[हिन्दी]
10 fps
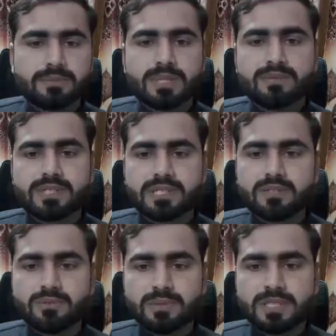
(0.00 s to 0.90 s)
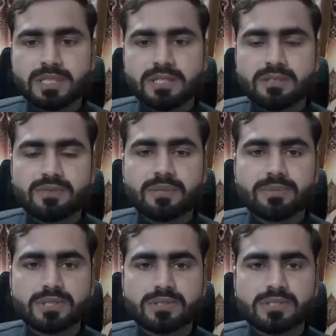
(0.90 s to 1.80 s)
स्पेसिफिक राउट पे जाएगा और वहाँ
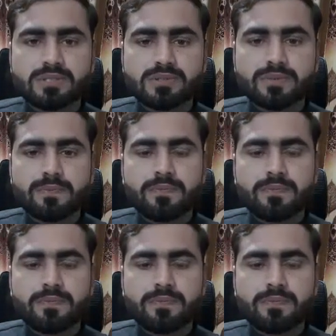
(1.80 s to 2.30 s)
पे इस चीज़ को